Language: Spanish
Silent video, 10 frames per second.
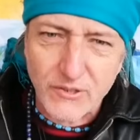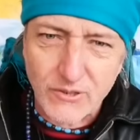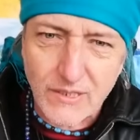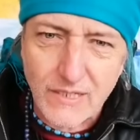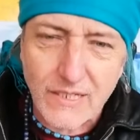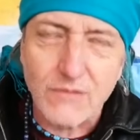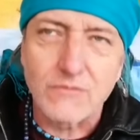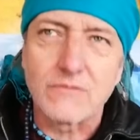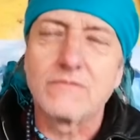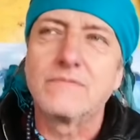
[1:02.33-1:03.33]
Rock, que era
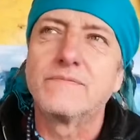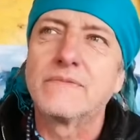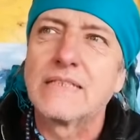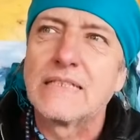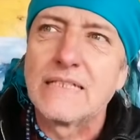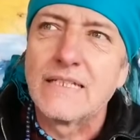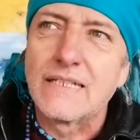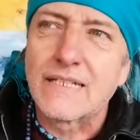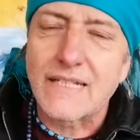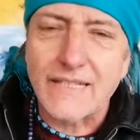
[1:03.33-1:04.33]
un
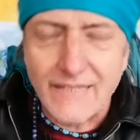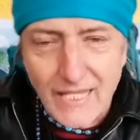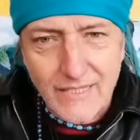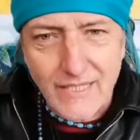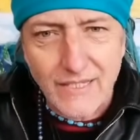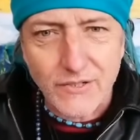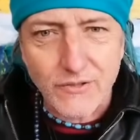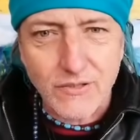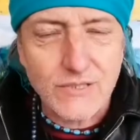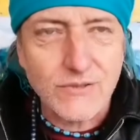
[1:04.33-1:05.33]
cantante de
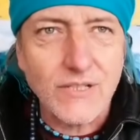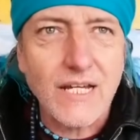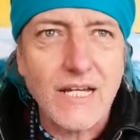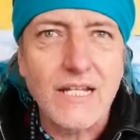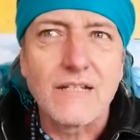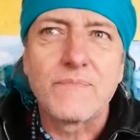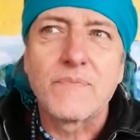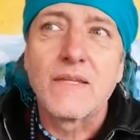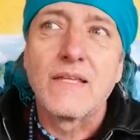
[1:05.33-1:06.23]
rock nacional.